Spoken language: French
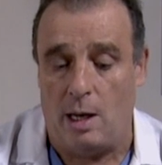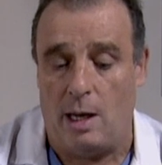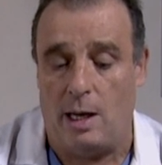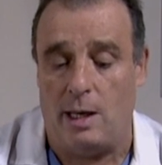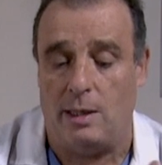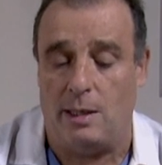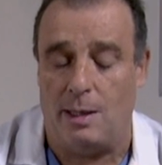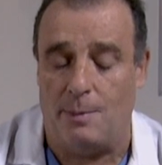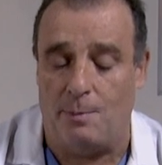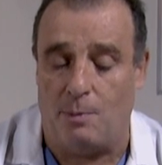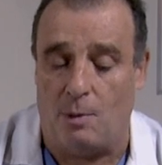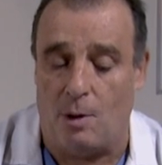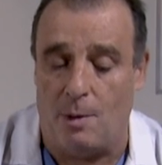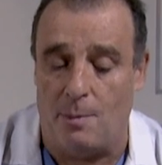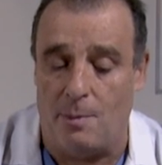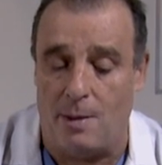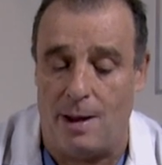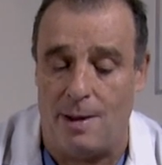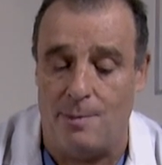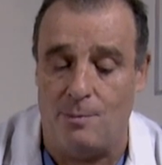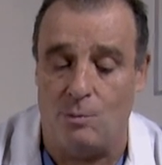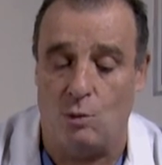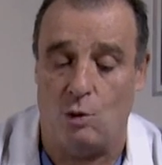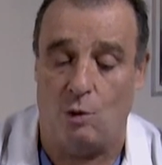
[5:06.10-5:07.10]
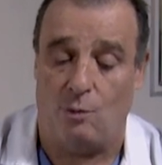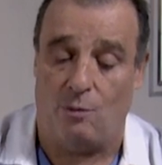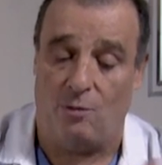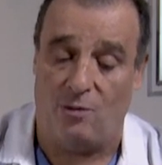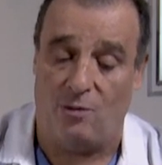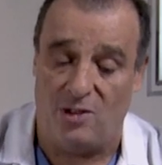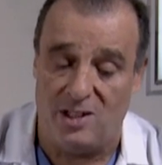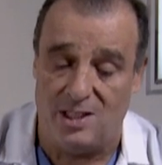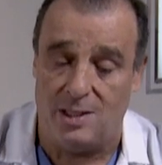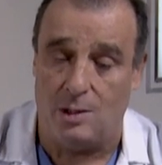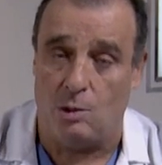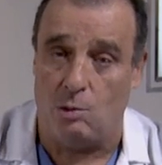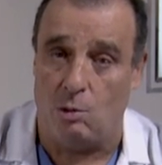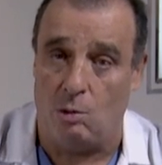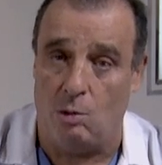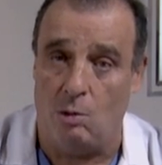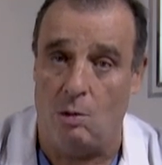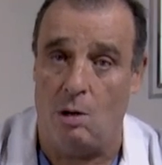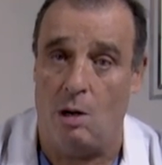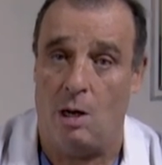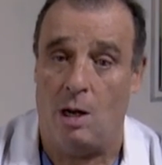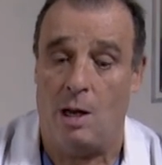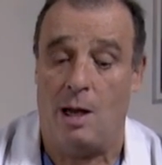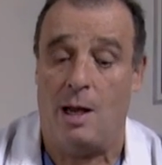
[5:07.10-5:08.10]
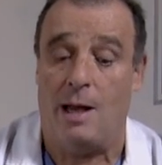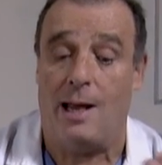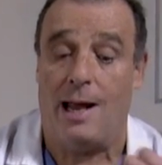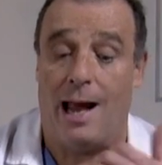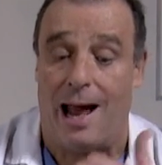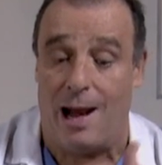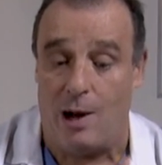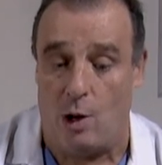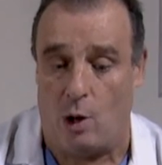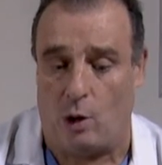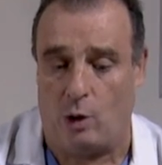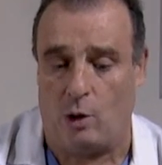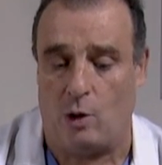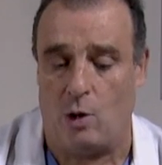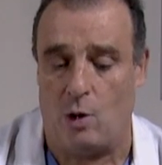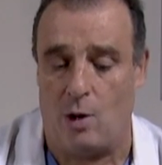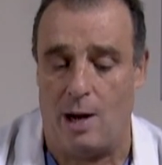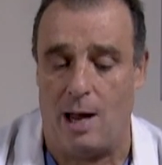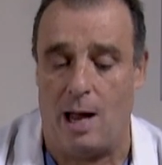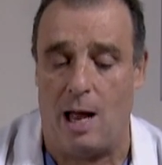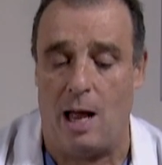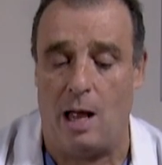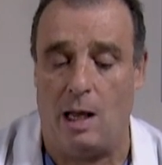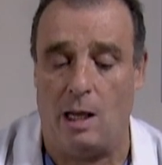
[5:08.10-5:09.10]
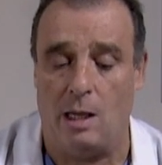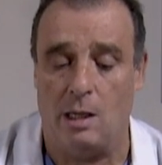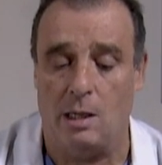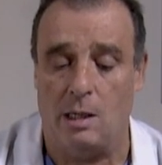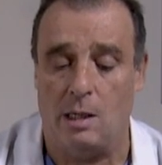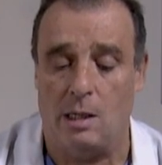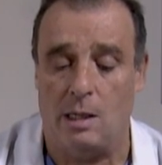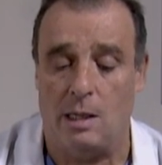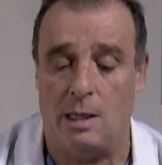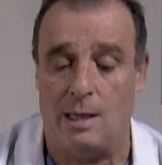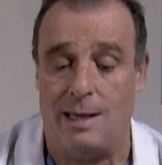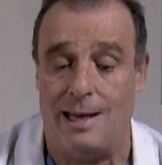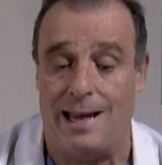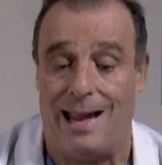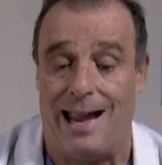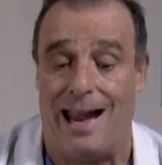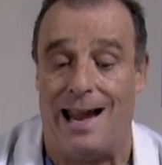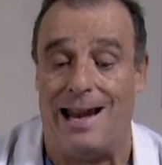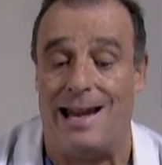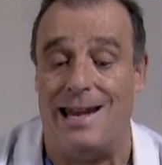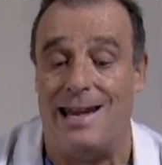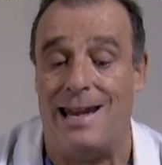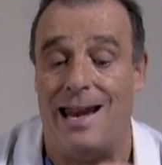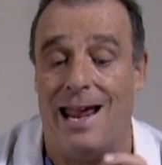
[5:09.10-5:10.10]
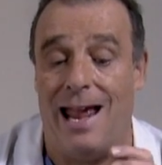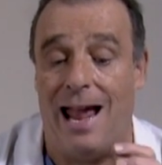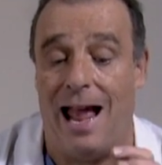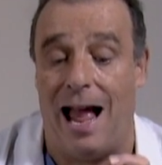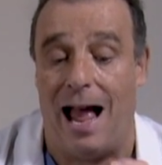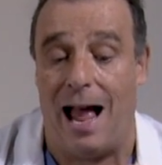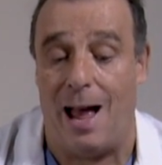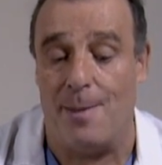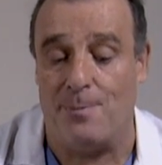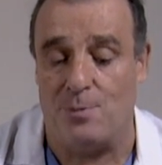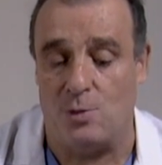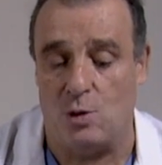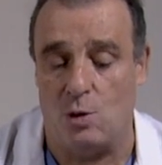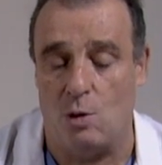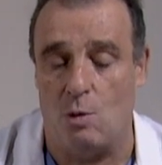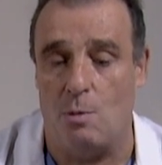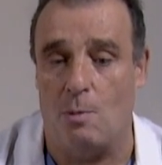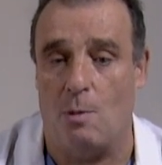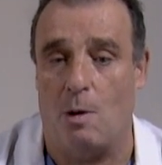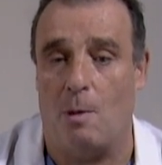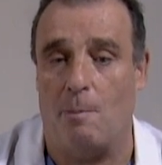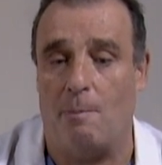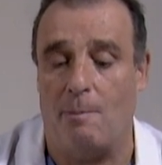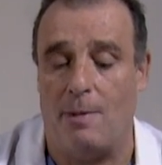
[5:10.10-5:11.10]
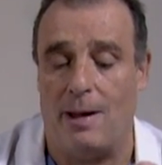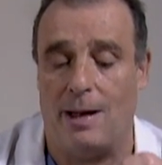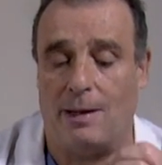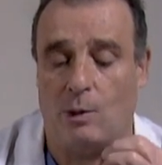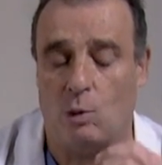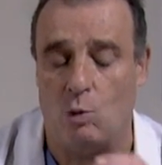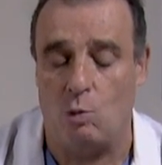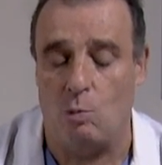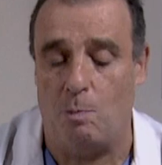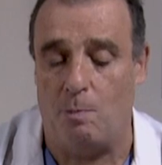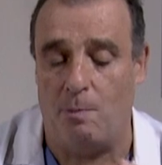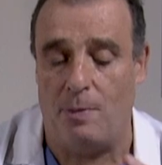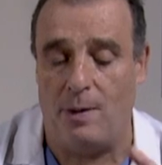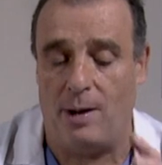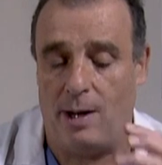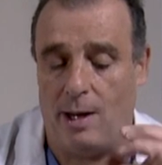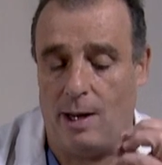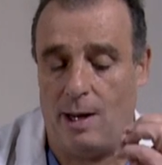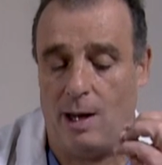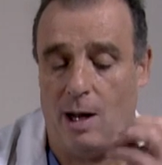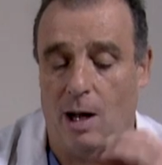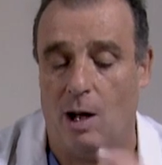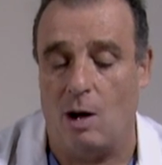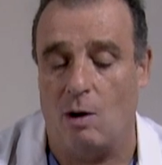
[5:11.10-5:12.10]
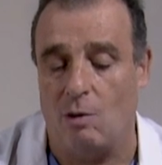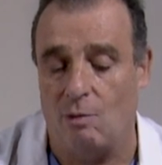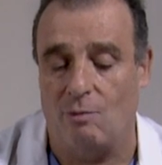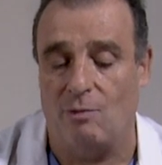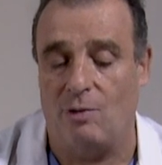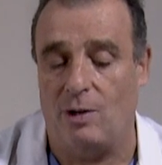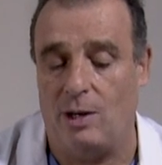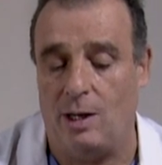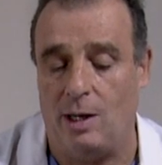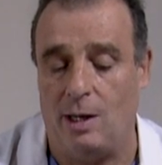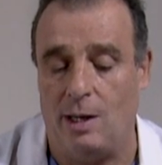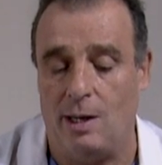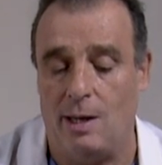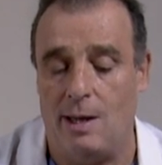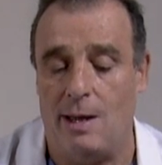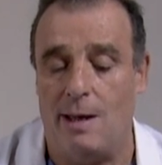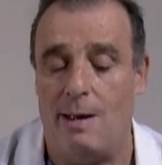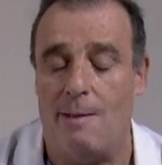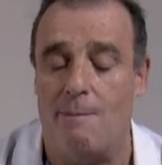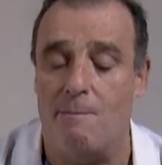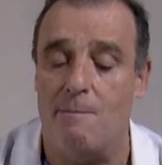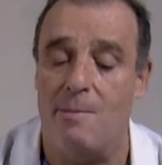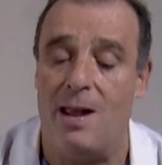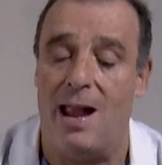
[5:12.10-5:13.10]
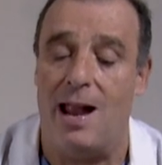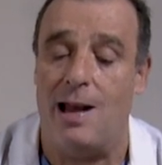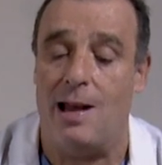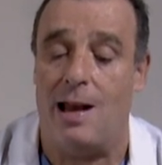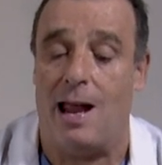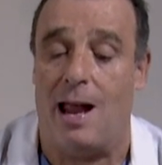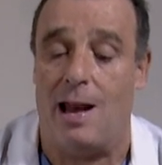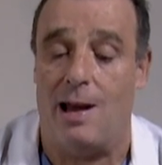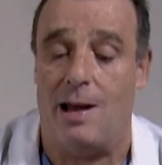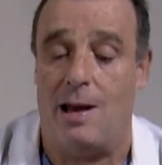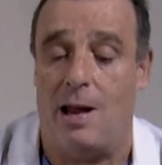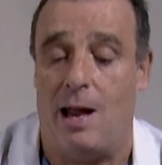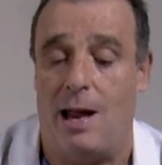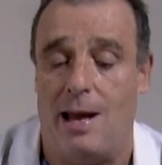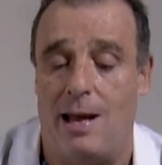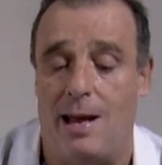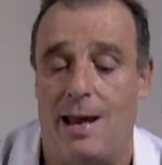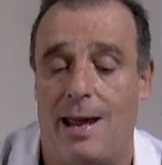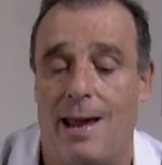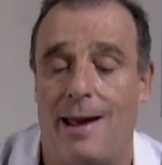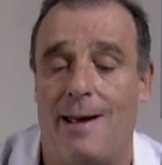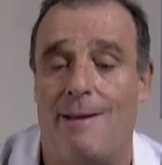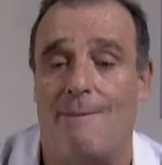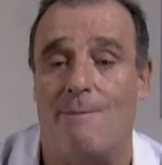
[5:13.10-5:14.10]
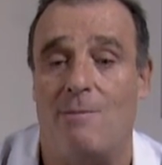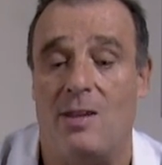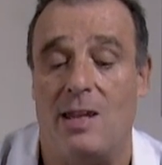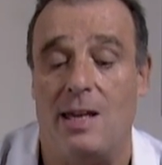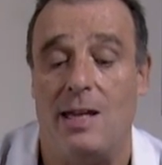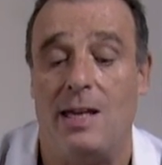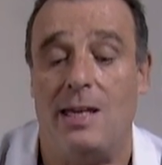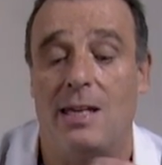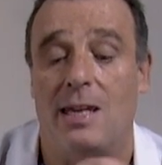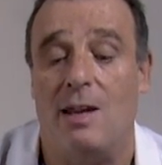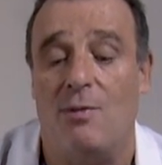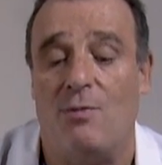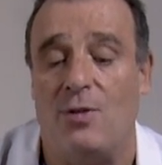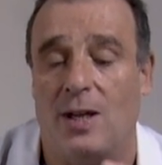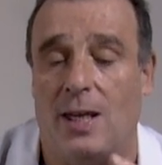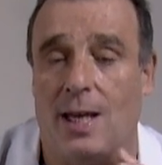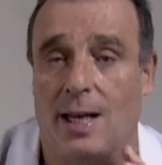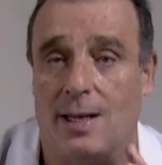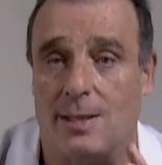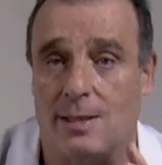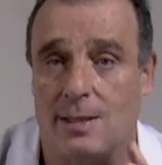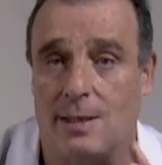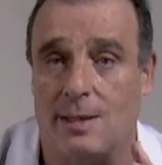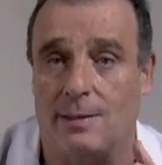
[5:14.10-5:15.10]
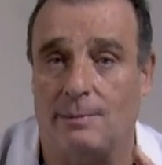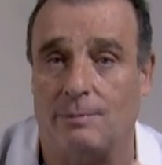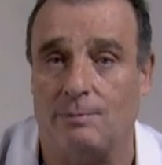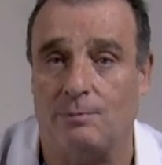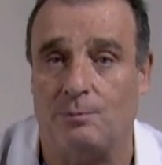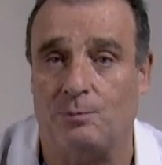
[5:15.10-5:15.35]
et des problèmes de fistule, alors que là, elle n'est absolument pas coupée, enlevée, mais elle, est inefficace.